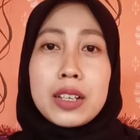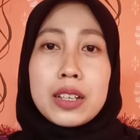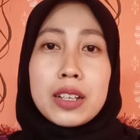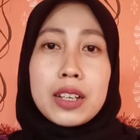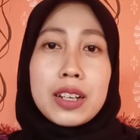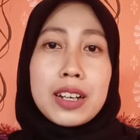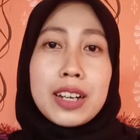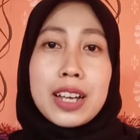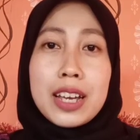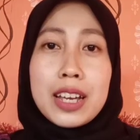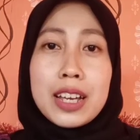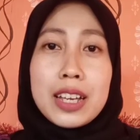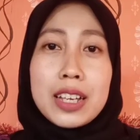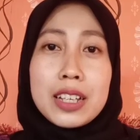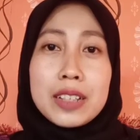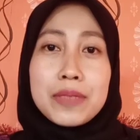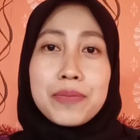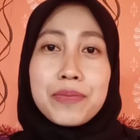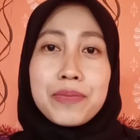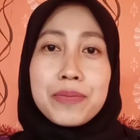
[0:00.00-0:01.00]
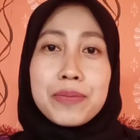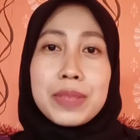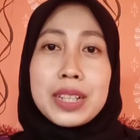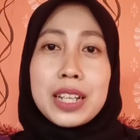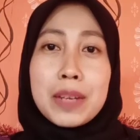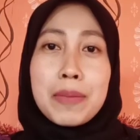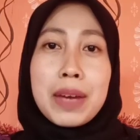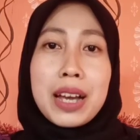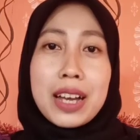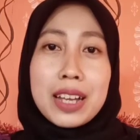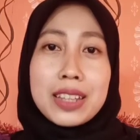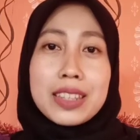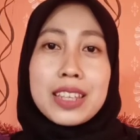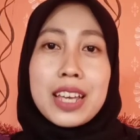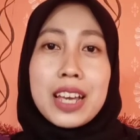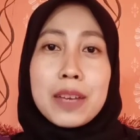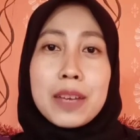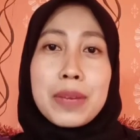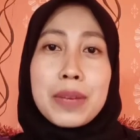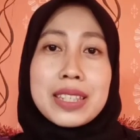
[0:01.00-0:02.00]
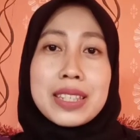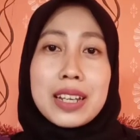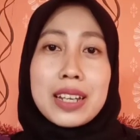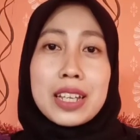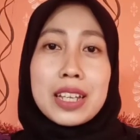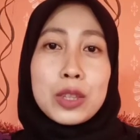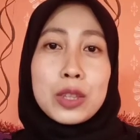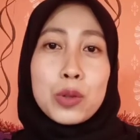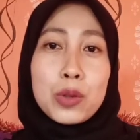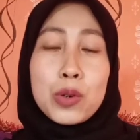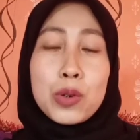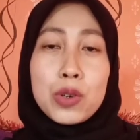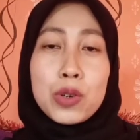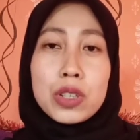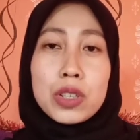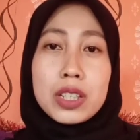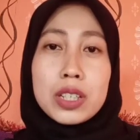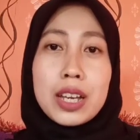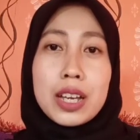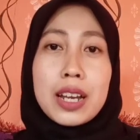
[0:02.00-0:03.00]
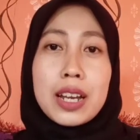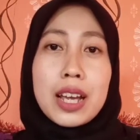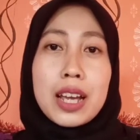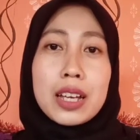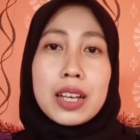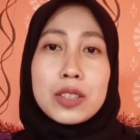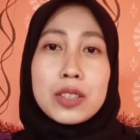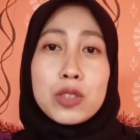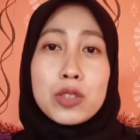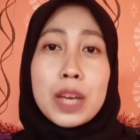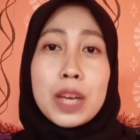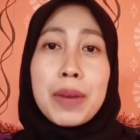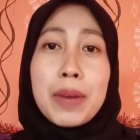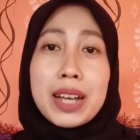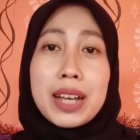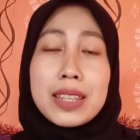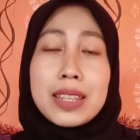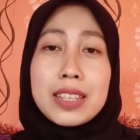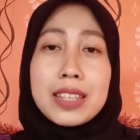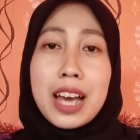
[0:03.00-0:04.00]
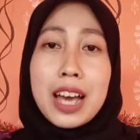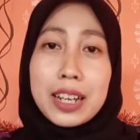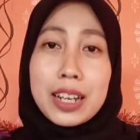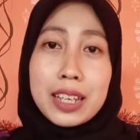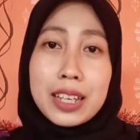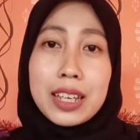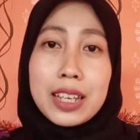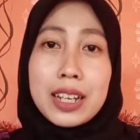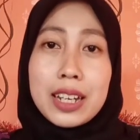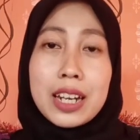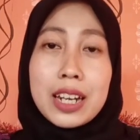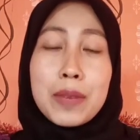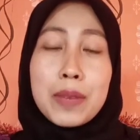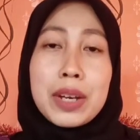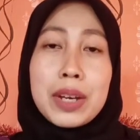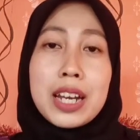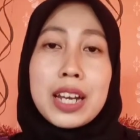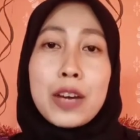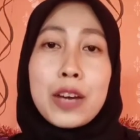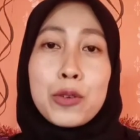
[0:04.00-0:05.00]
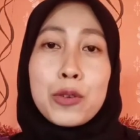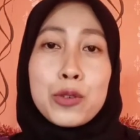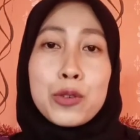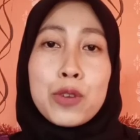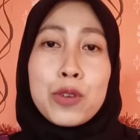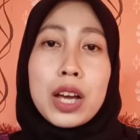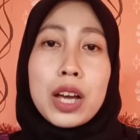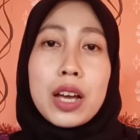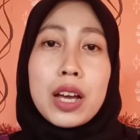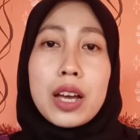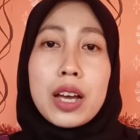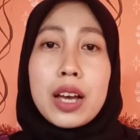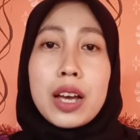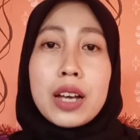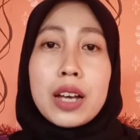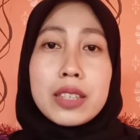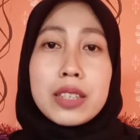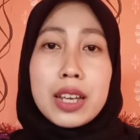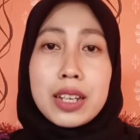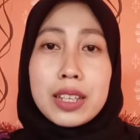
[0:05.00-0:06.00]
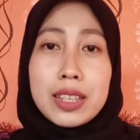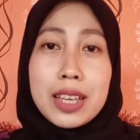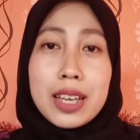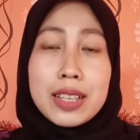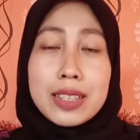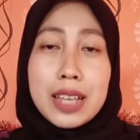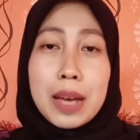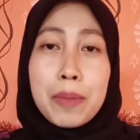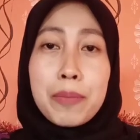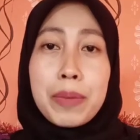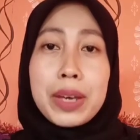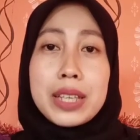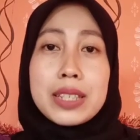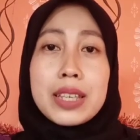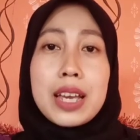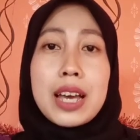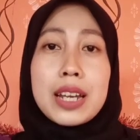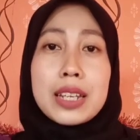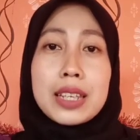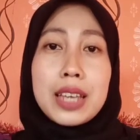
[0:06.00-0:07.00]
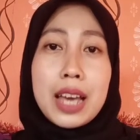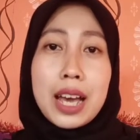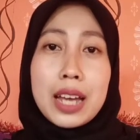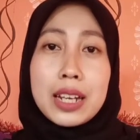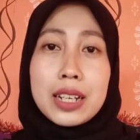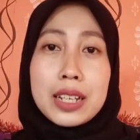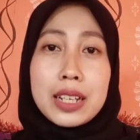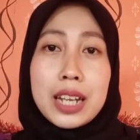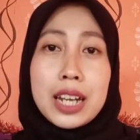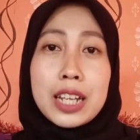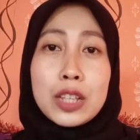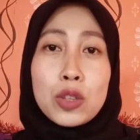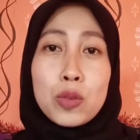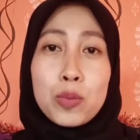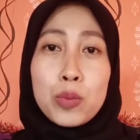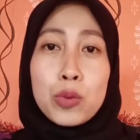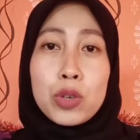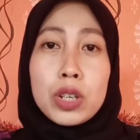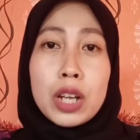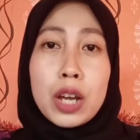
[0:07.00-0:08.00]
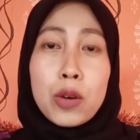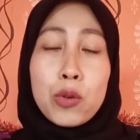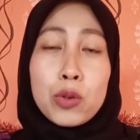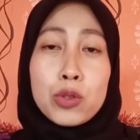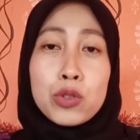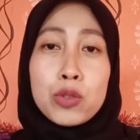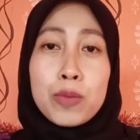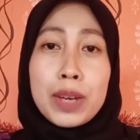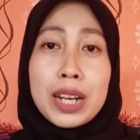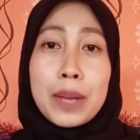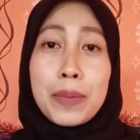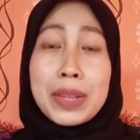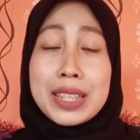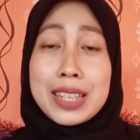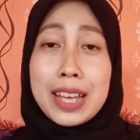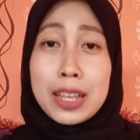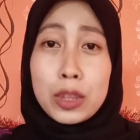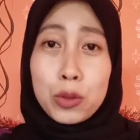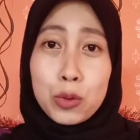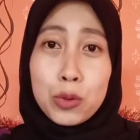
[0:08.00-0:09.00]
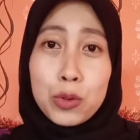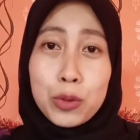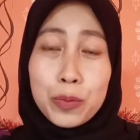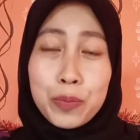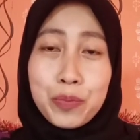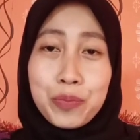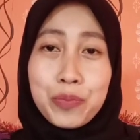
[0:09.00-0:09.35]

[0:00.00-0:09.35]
Karena bener banget ya, masker itu sekarang susah banget dicari Dan kemarin aku juga nyarinya sampai seharian Dan itu pun aku cuma dapat satu